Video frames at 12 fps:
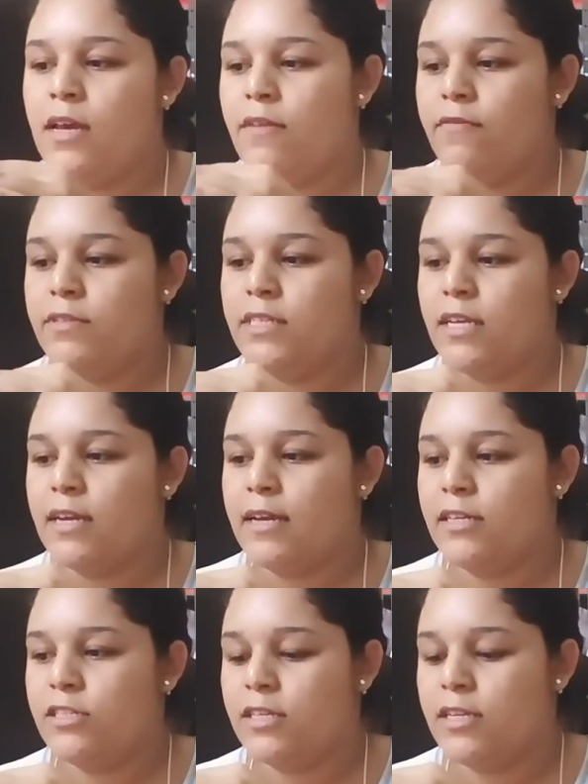Aí você
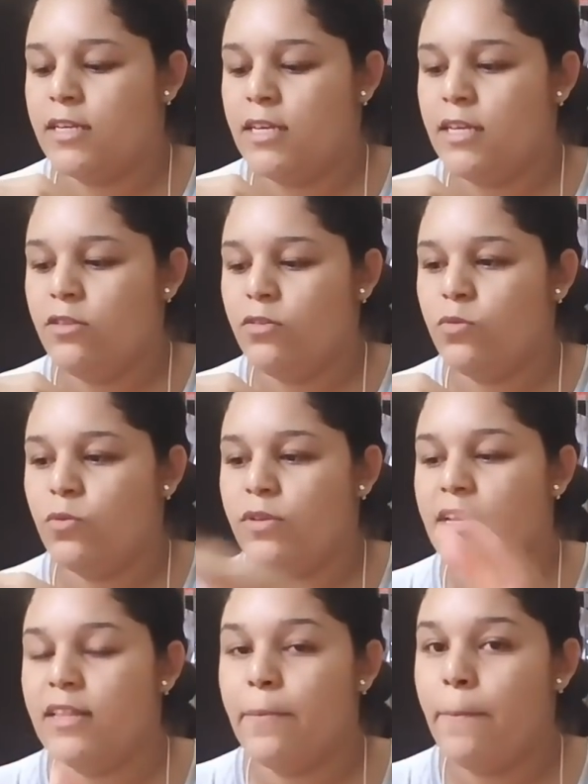encaixa aqui, todo
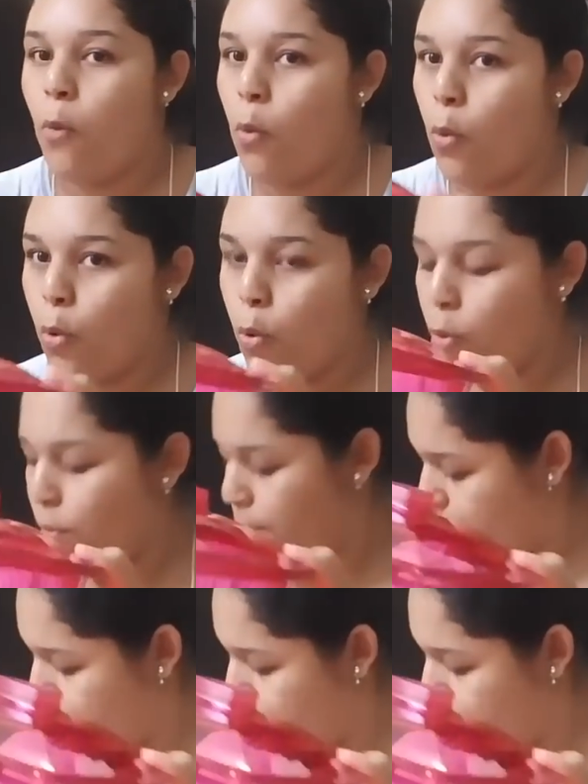cuidado é pouco.